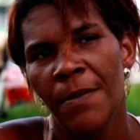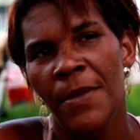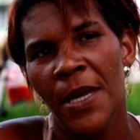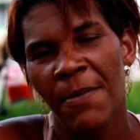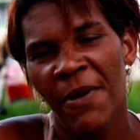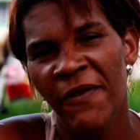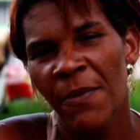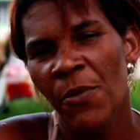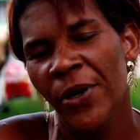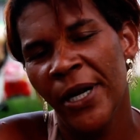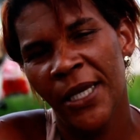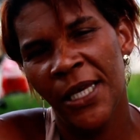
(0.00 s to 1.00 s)
Minha irmã veio
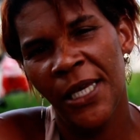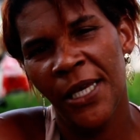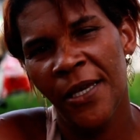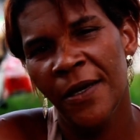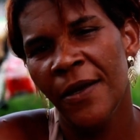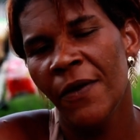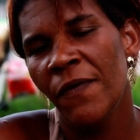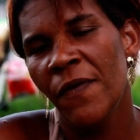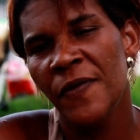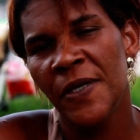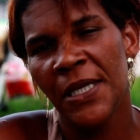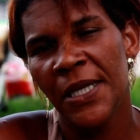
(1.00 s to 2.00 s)
morar aqui, eu vim
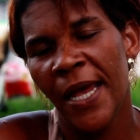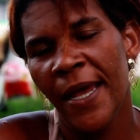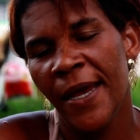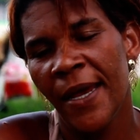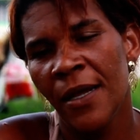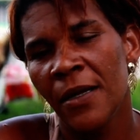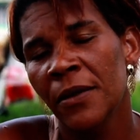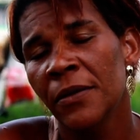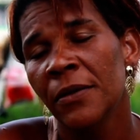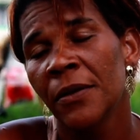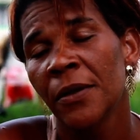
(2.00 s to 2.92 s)
visitar ela